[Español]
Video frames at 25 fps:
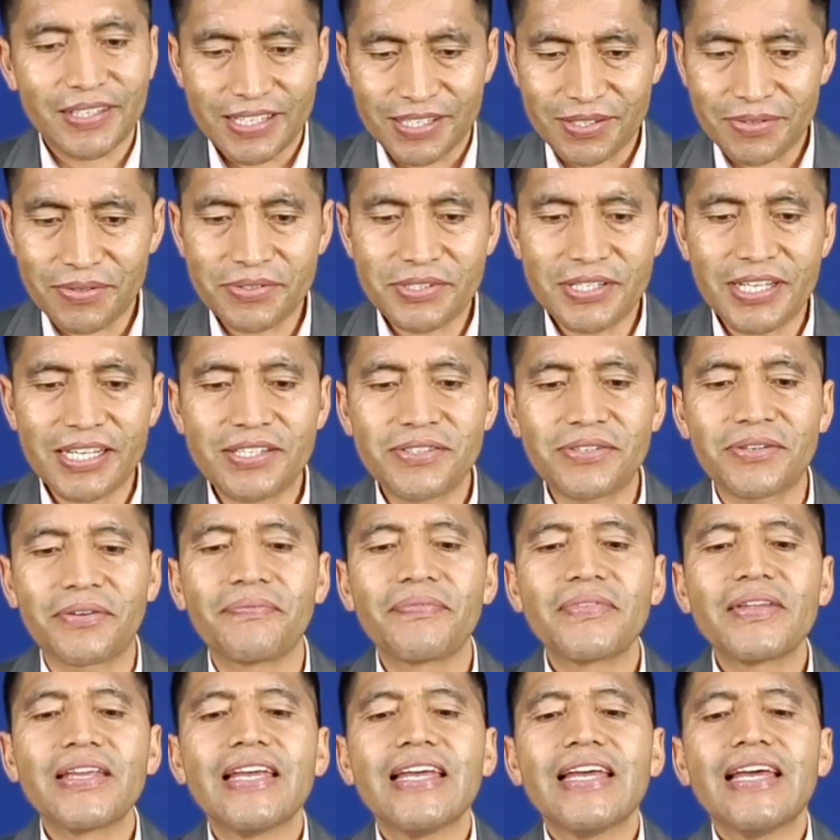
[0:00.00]
Escucha
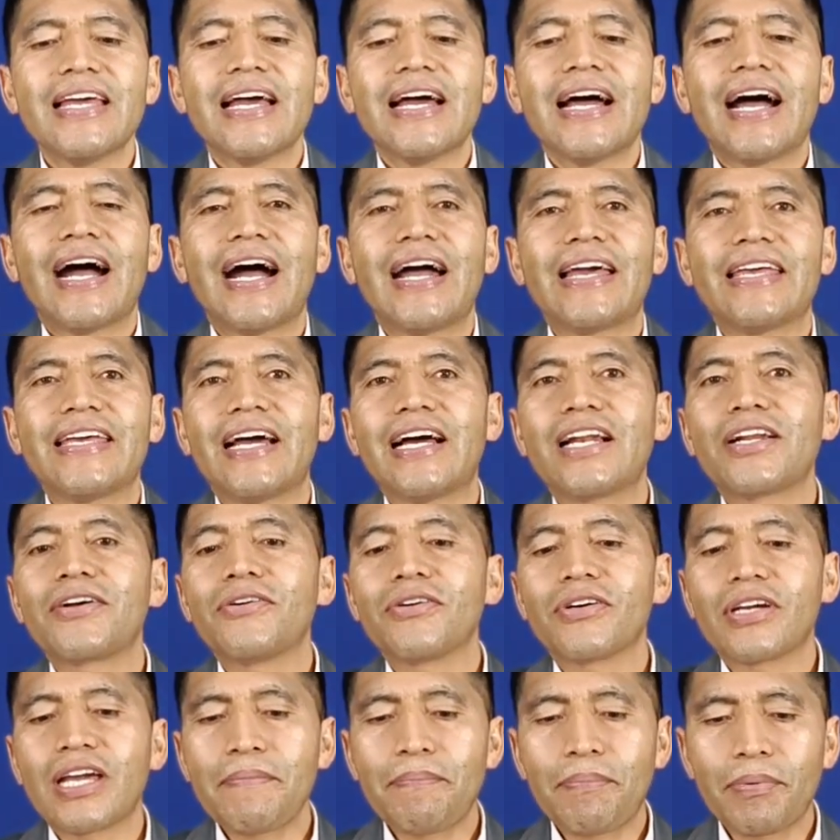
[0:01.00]
esto. Hay
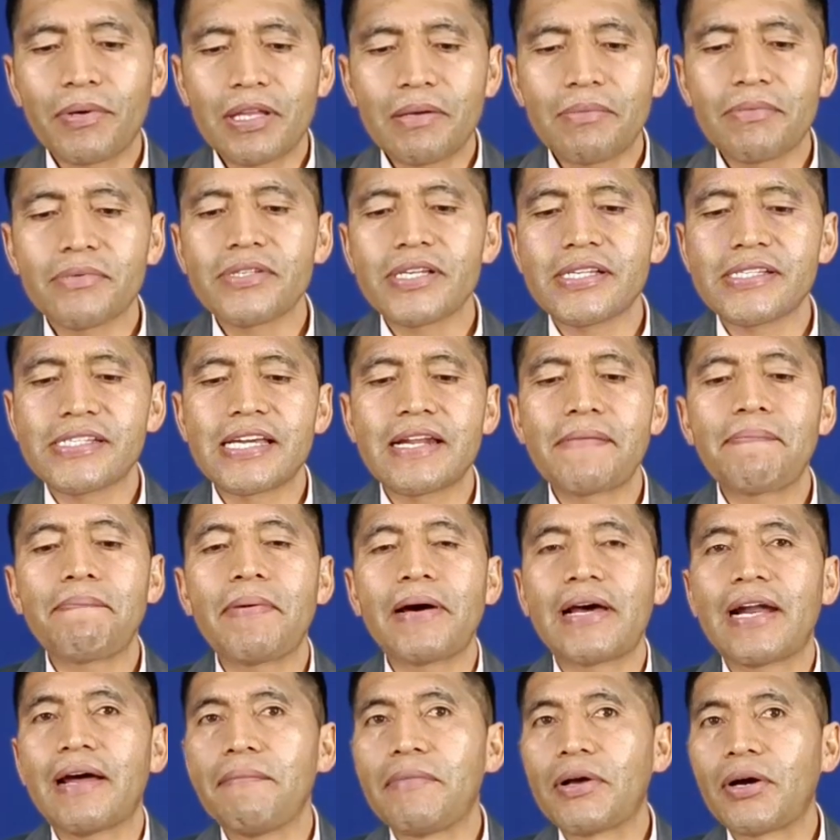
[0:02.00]
algo que podemos hacer
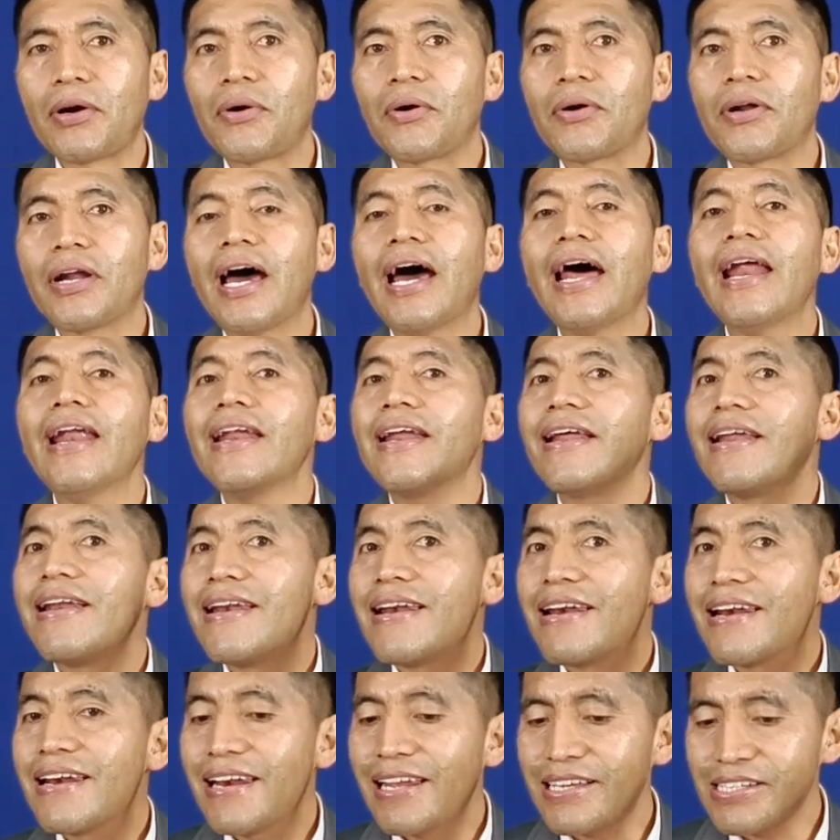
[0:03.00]
para mejorar
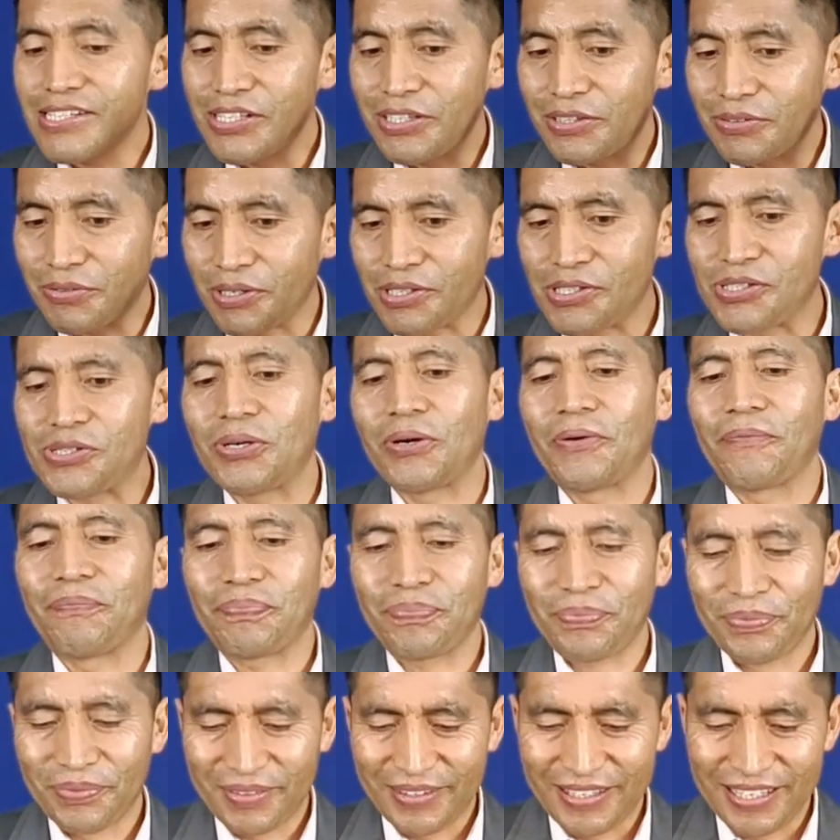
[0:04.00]
la situación.
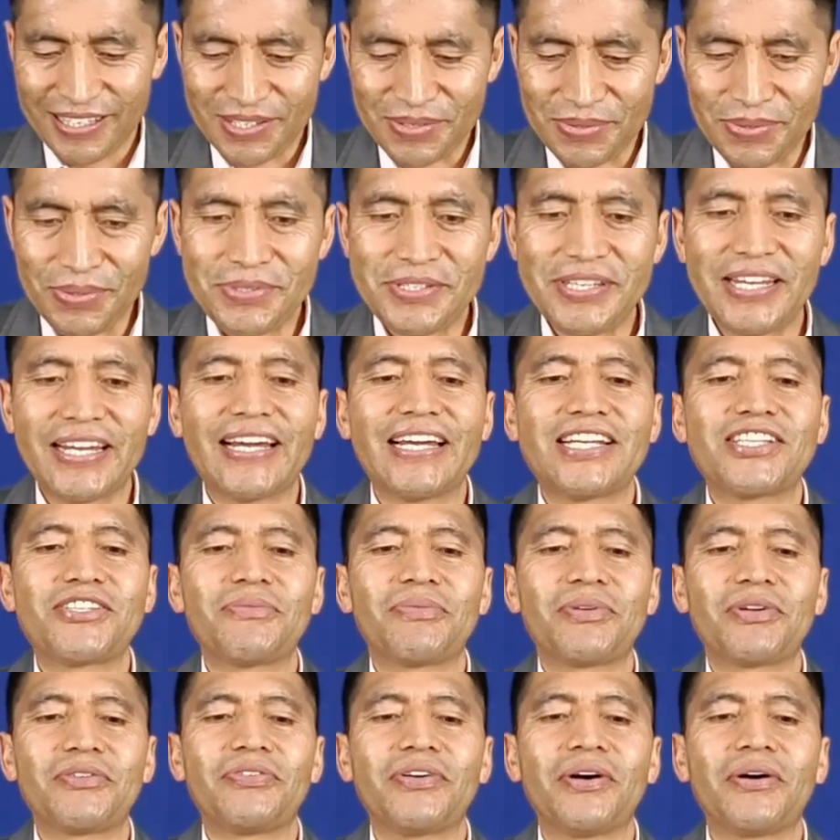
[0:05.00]
Escuchen
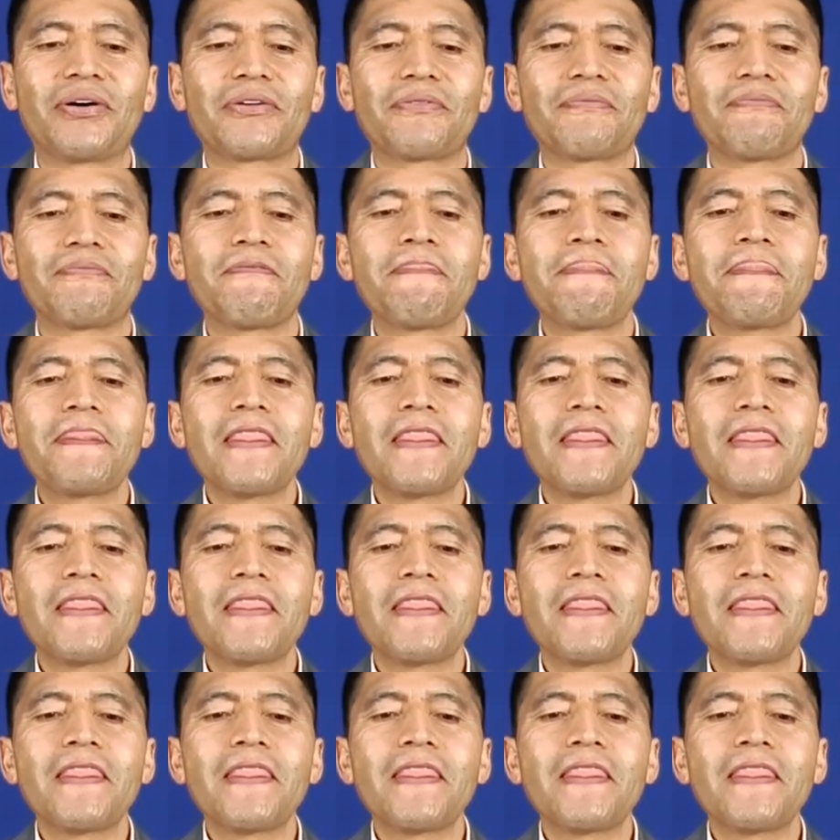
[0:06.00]
esto, por favor.